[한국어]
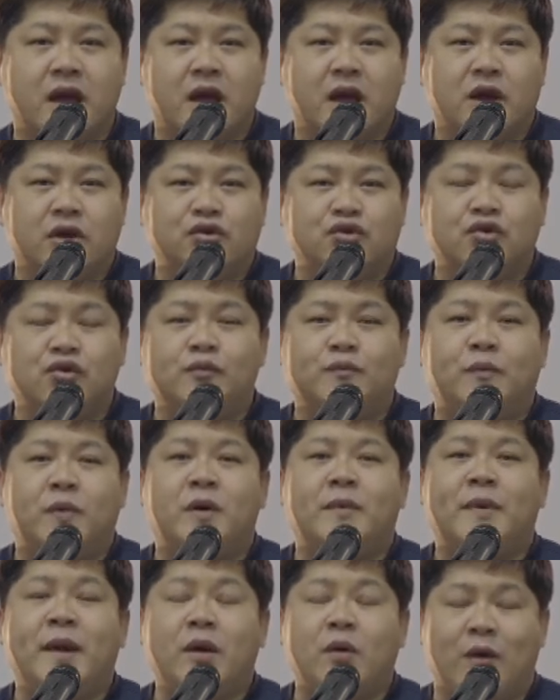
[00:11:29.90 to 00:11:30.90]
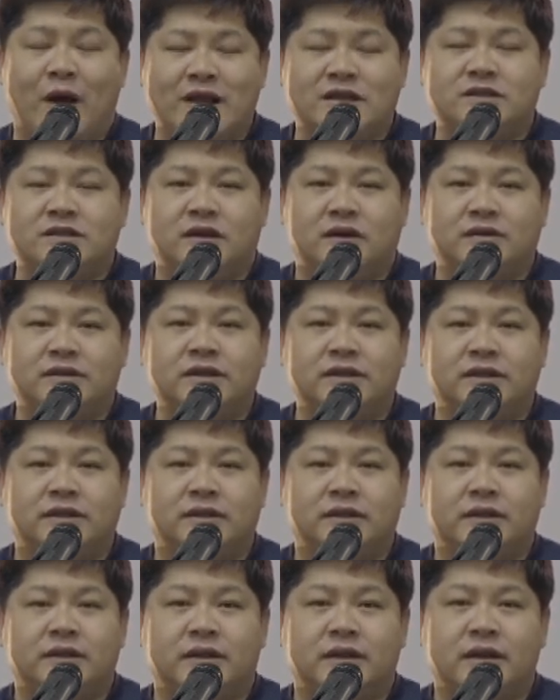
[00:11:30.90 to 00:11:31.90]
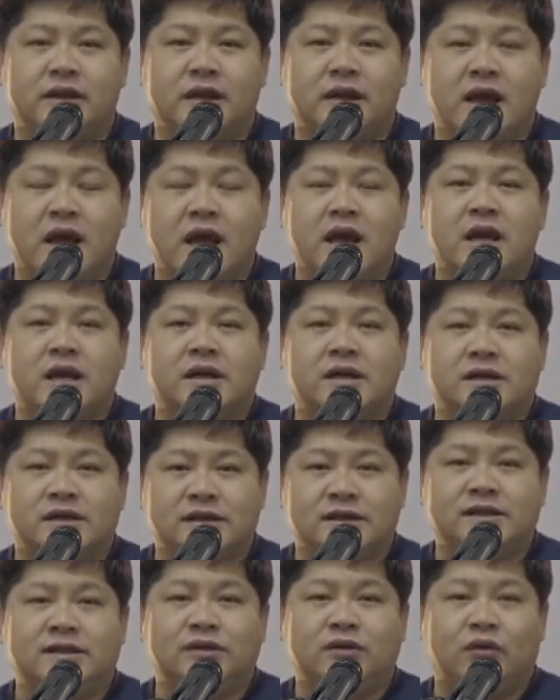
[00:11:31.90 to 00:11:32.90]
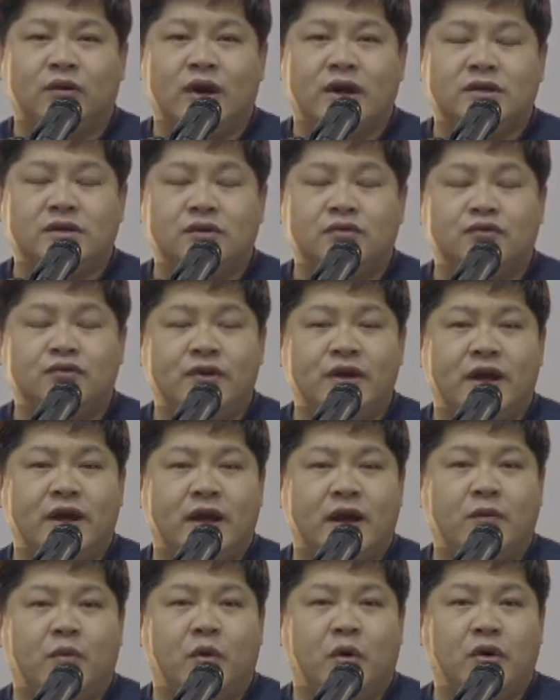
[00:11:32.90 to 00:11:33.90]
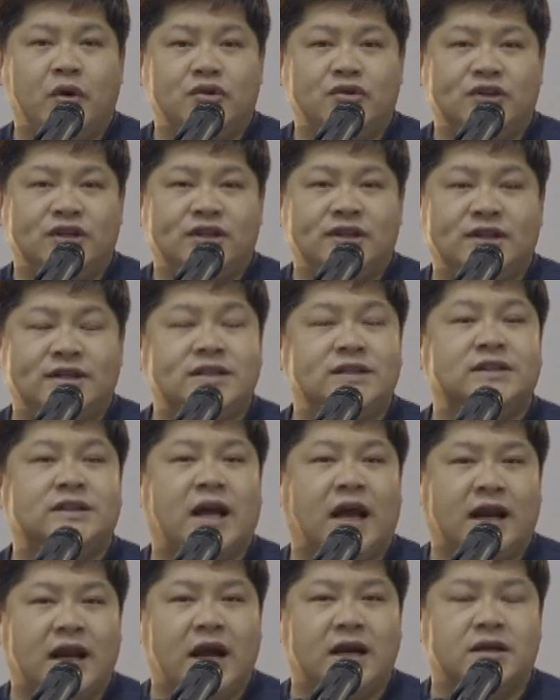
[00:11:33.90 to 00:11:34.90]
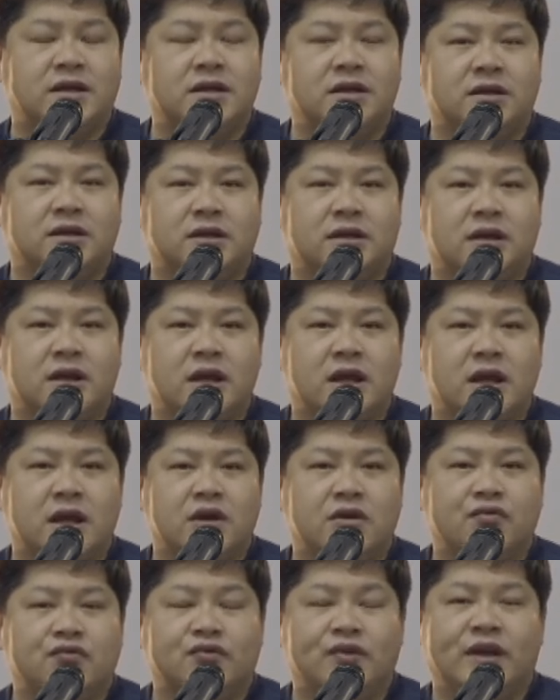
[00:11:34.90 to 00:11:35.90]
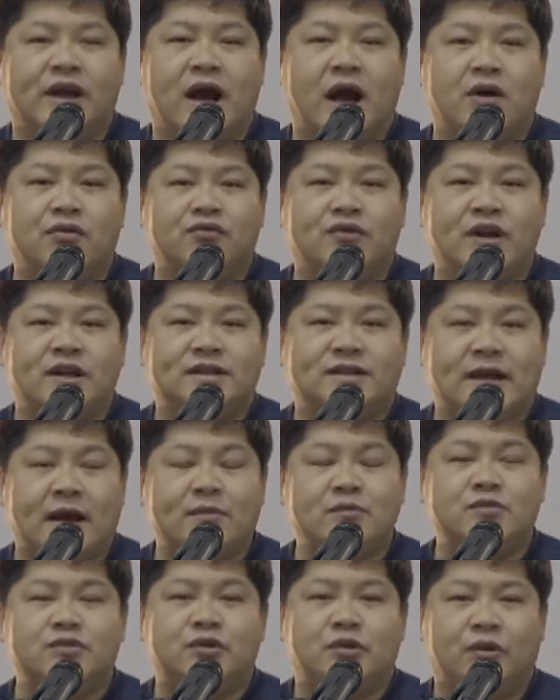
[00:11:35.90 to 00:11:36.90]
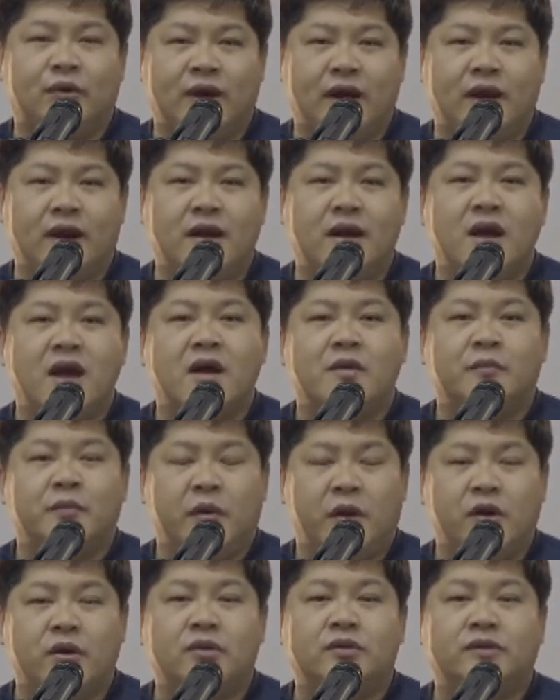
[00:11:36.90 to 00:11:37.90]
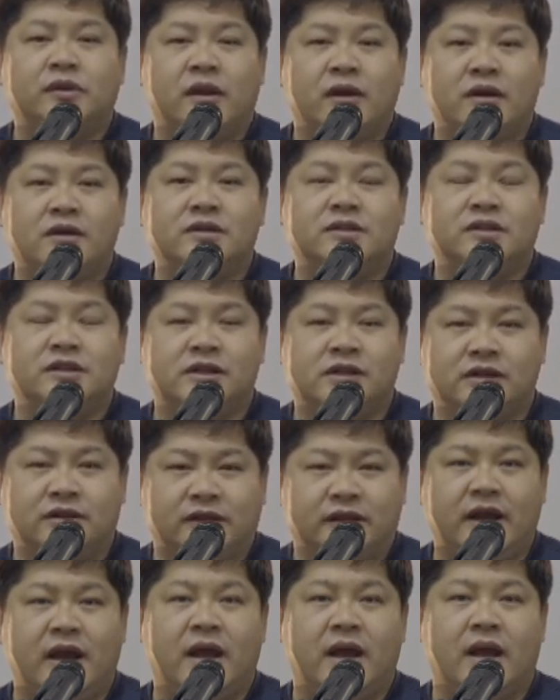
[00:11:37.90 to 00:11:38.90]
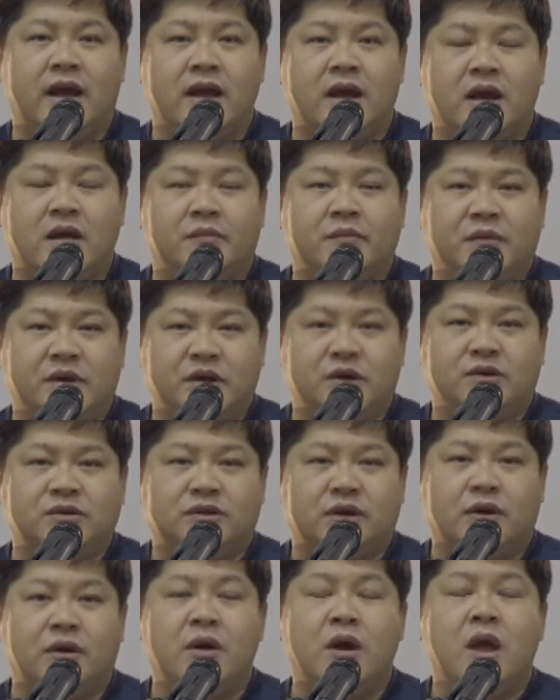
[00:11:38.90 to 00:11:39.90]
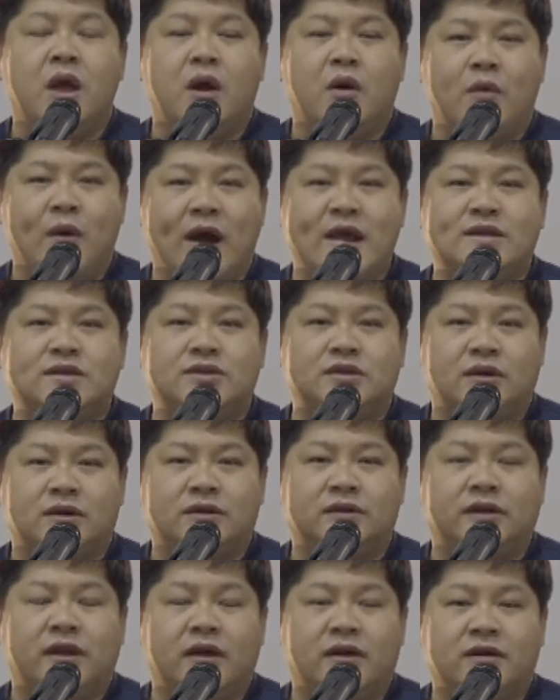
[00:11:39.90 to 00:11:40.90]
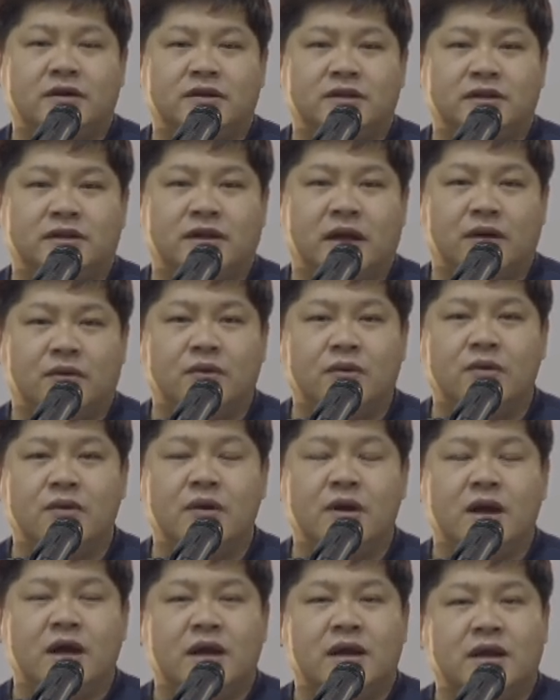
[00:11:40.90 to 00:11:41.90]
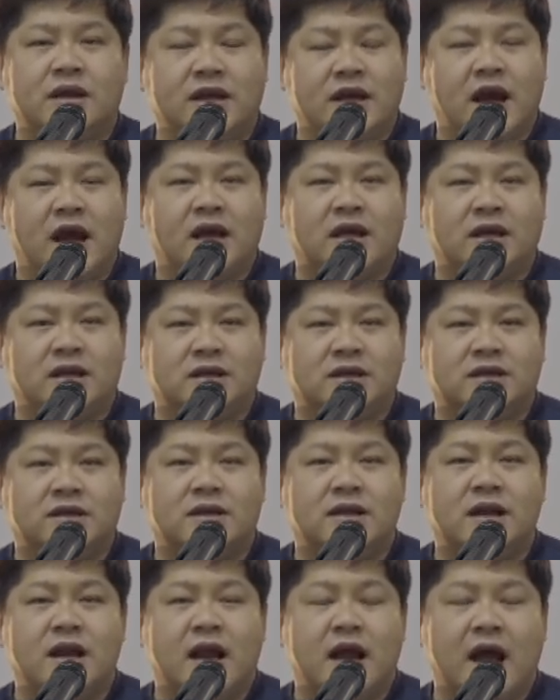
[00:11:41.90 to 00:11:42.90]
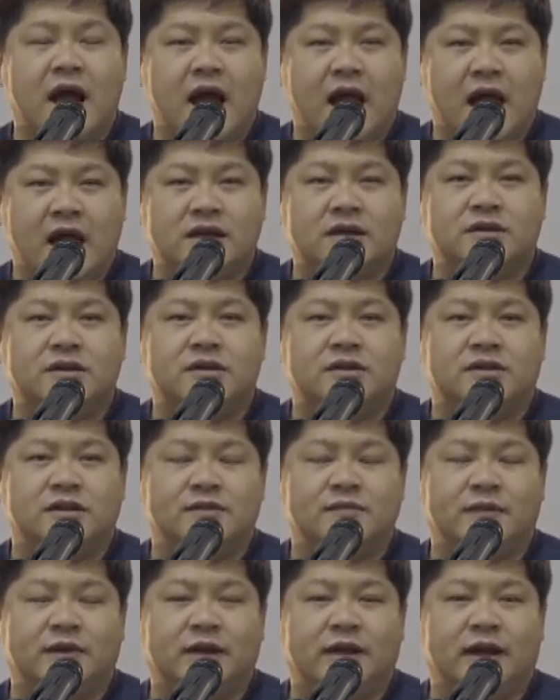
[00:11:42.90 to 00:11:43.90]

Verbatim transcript: 율법의 완성은 그리스도께서 우리에게 보여주신 그 사랑을 우리가 우리의 삶 속에 표현되어질 때 비로소 완성되어진다고 이야기를 하는 것입니다.